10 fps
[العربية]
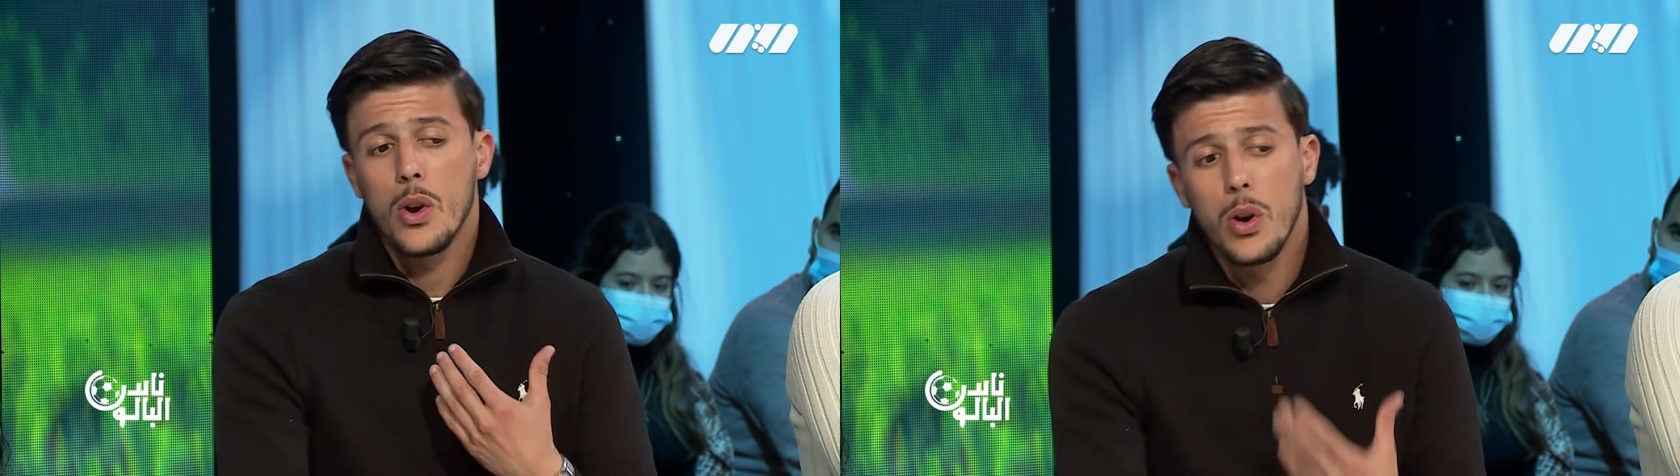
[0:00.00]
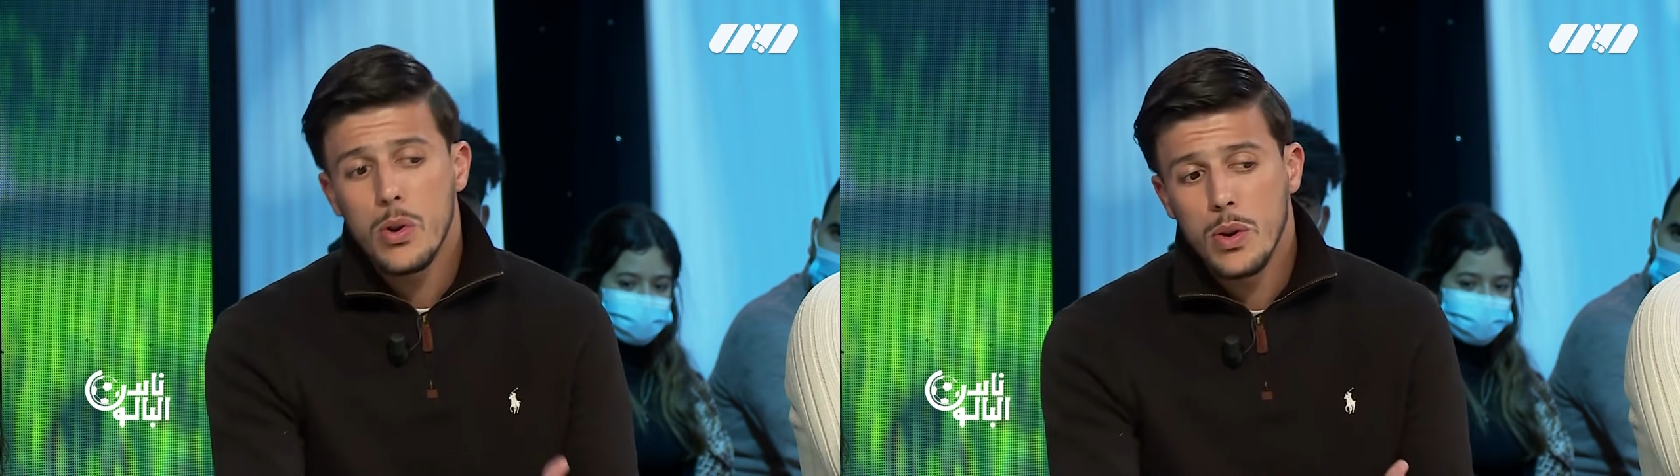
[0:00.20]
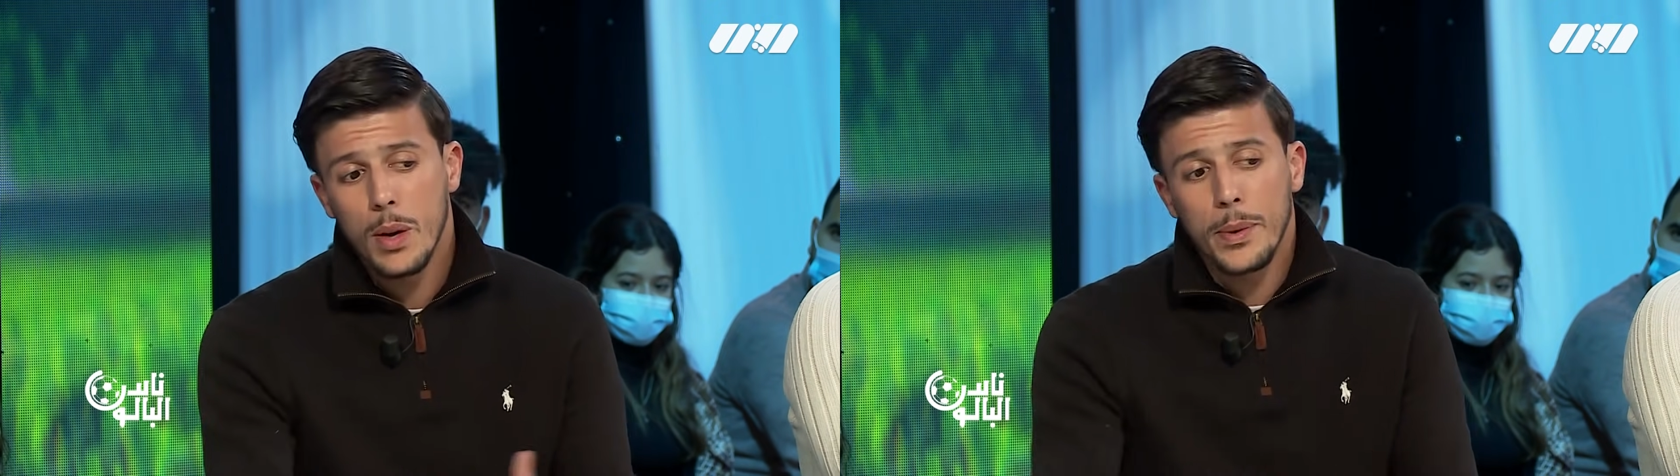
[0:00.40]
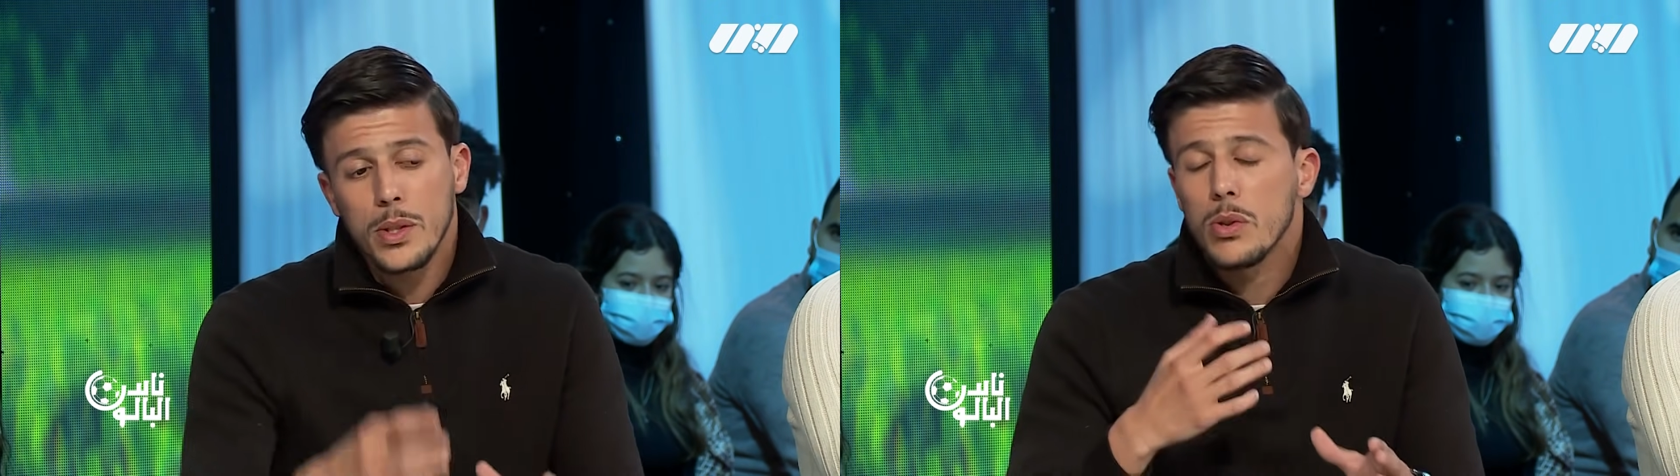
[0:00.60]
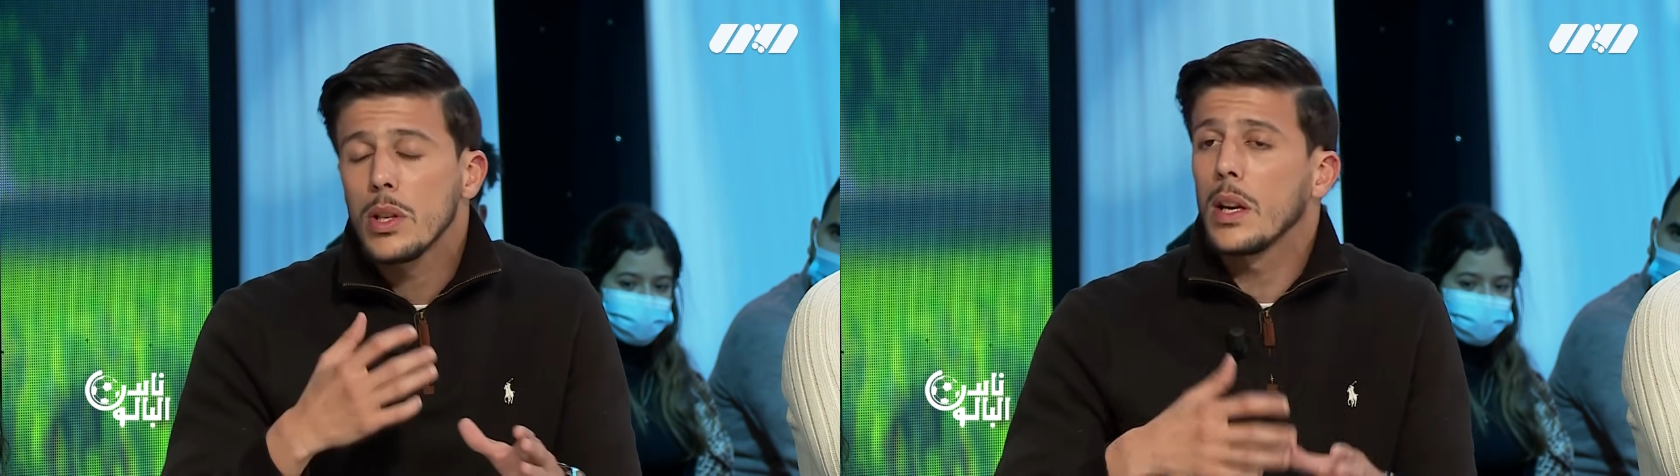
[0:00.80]
هو
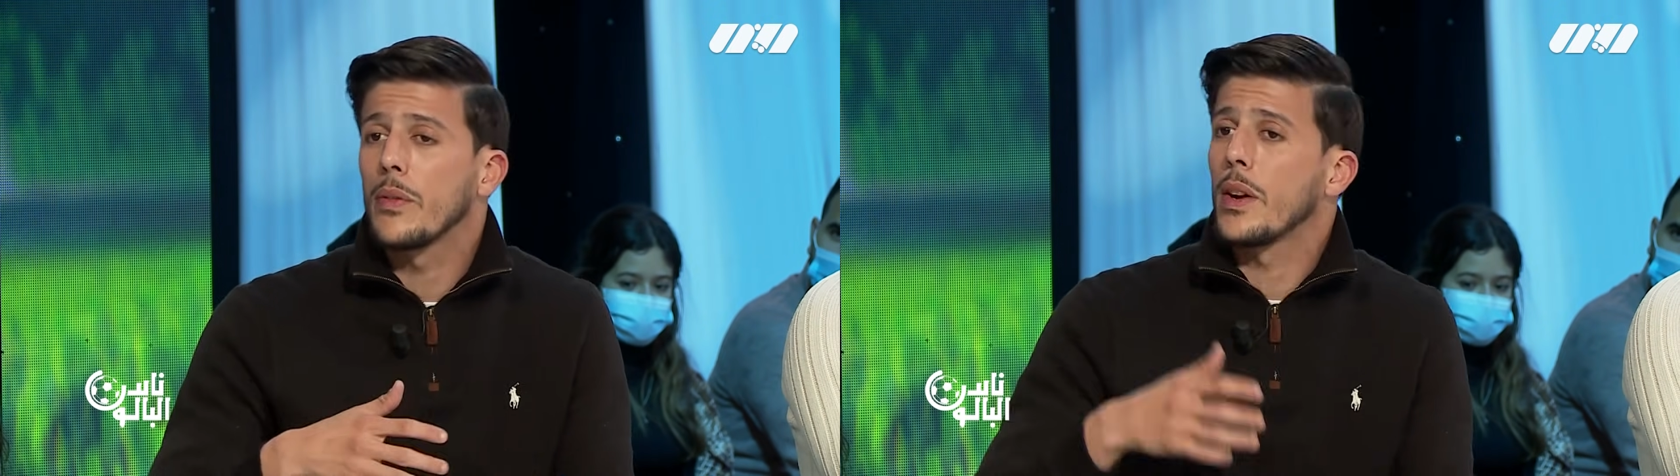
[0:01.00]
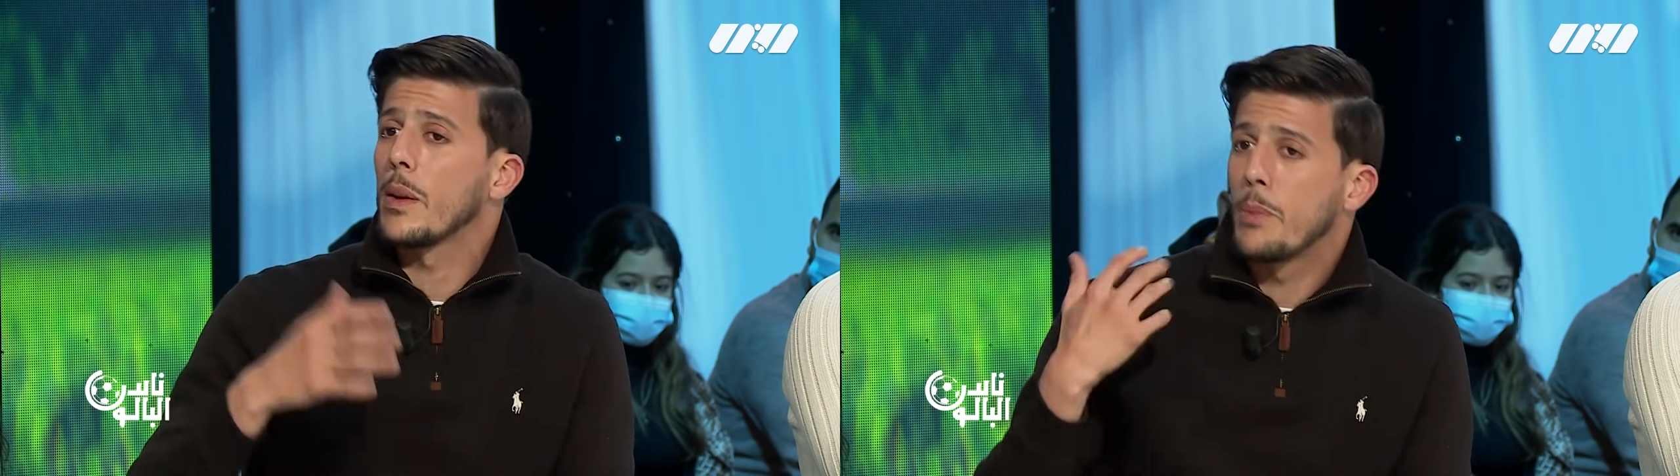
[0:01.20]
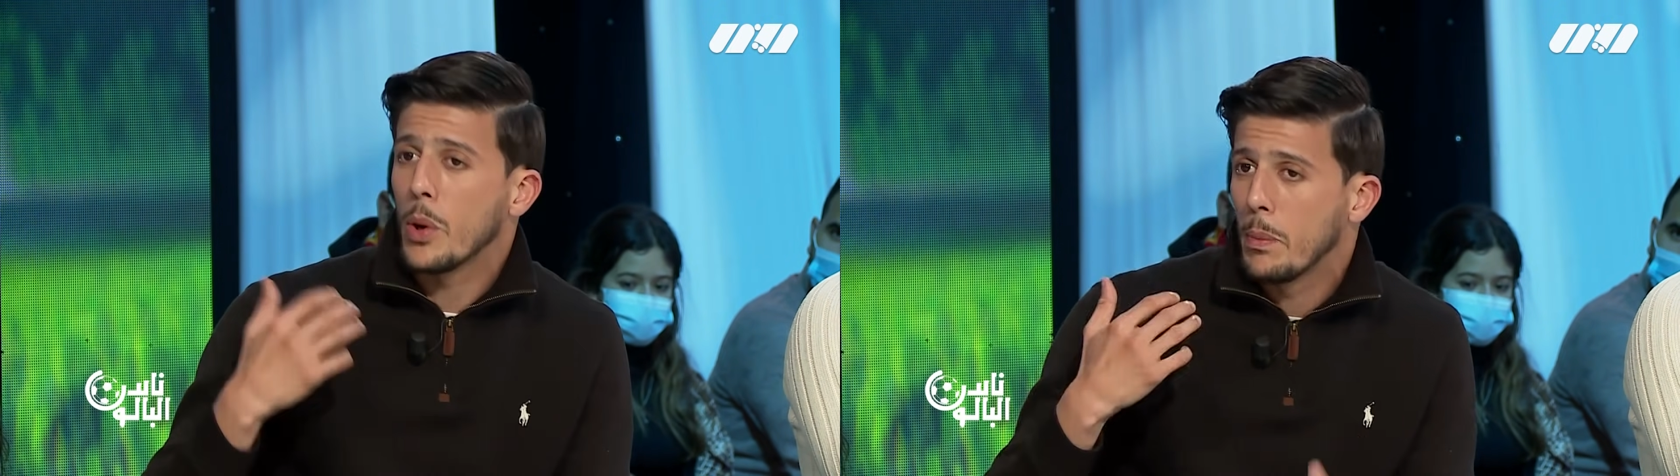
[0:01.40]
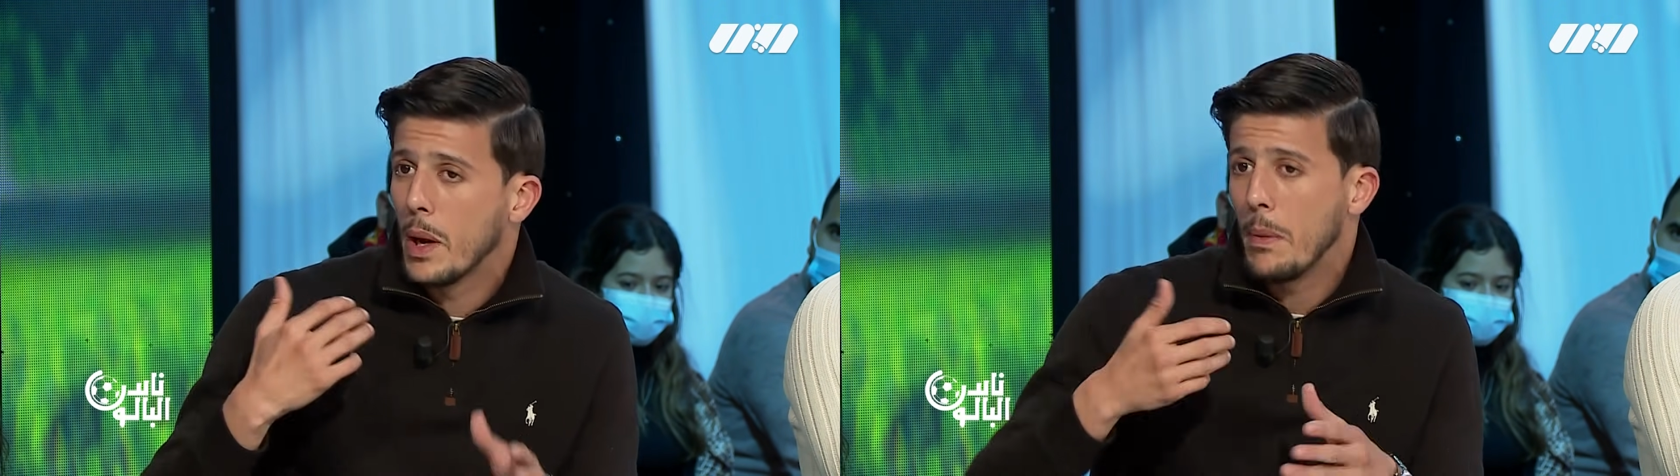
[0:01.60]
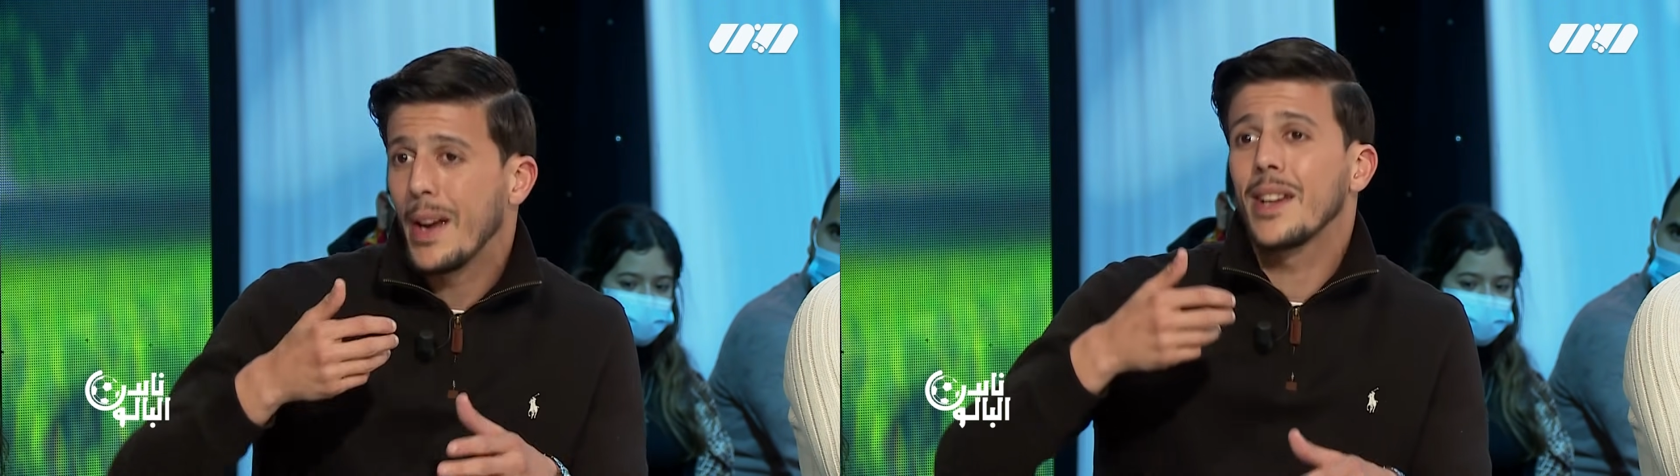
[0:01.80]
باسكو يلا في ان
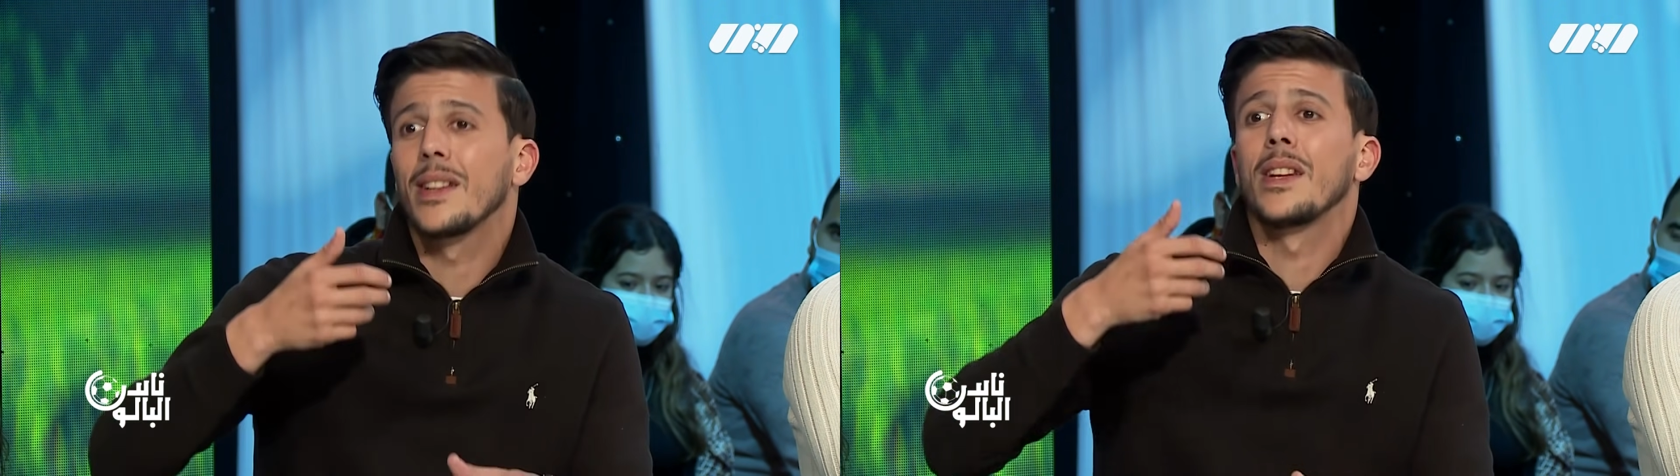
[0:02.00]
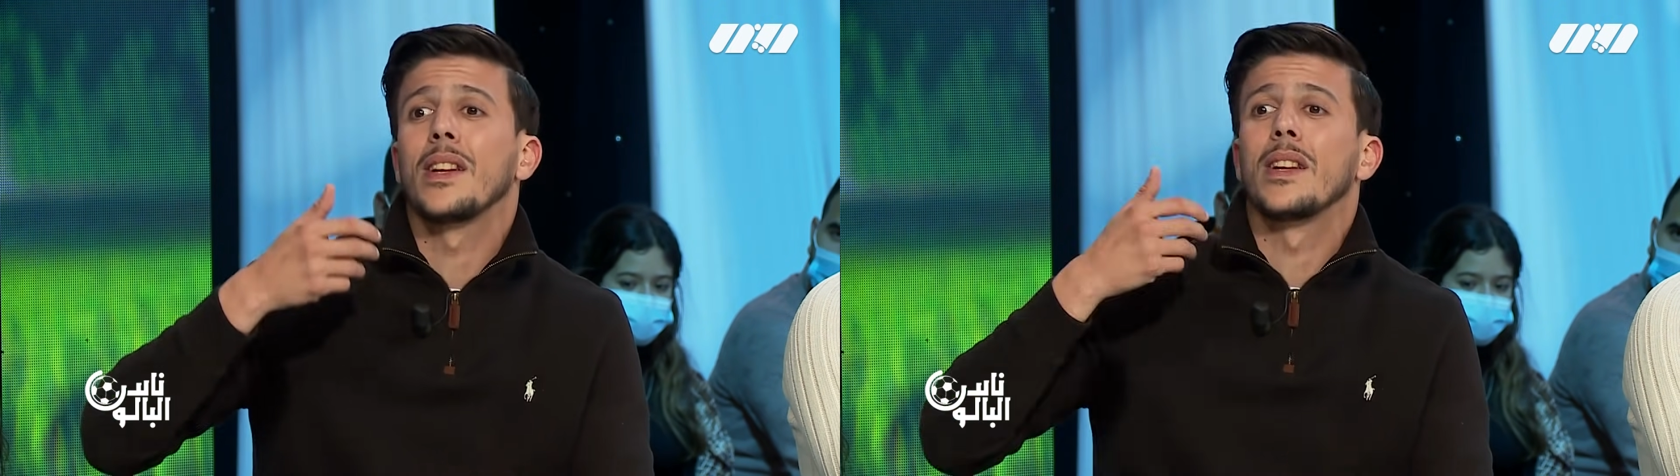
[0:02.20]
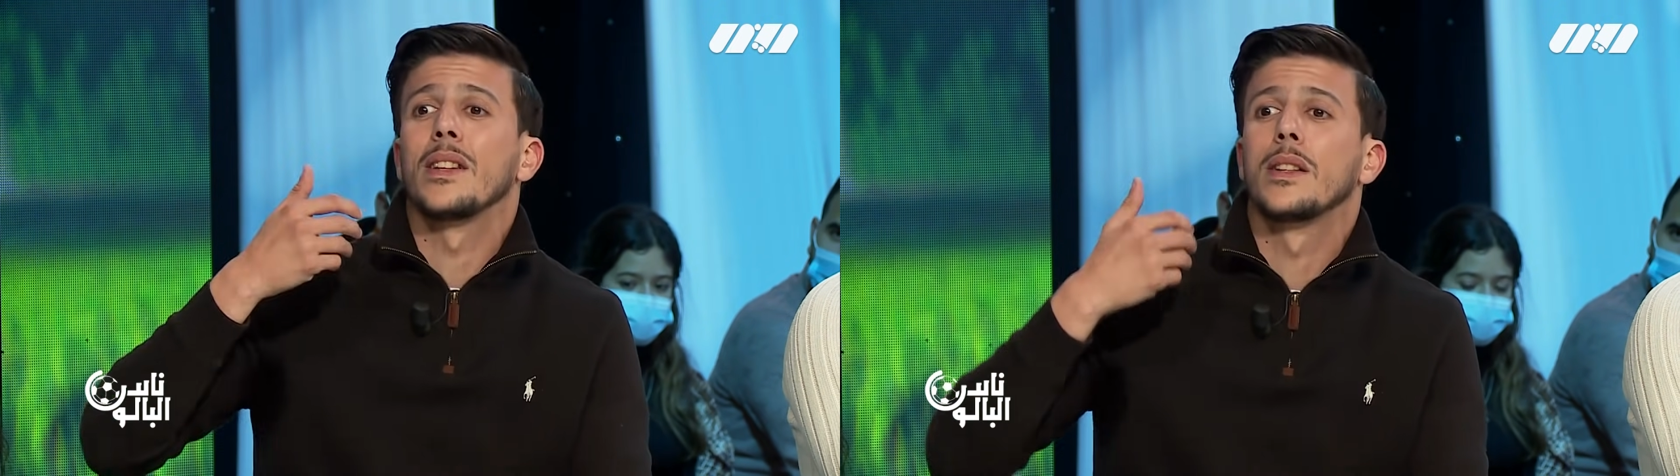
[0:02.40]
بروبليم معايا دي